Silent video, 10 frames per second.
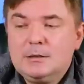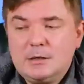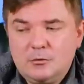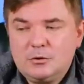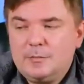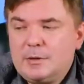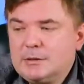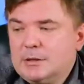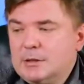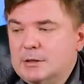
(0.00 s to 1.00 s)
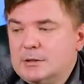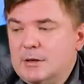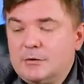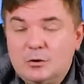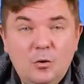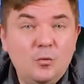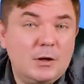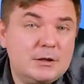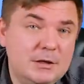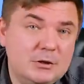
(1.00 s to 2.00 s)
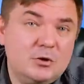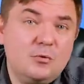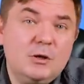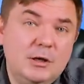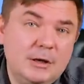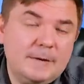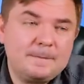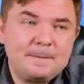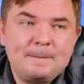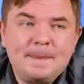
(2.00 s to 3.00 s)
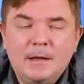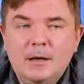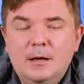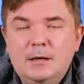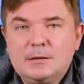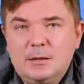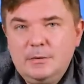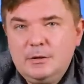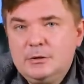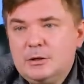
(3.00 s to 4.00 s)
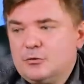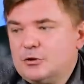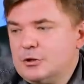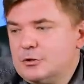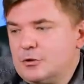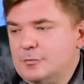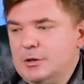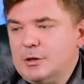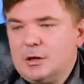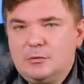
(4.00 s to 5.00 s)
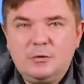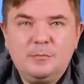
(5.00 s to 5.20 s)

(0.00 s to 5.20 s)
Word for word: из-за роста процентной ставки. Но у нас есть другие Э, стабилизирующие инструменты, которые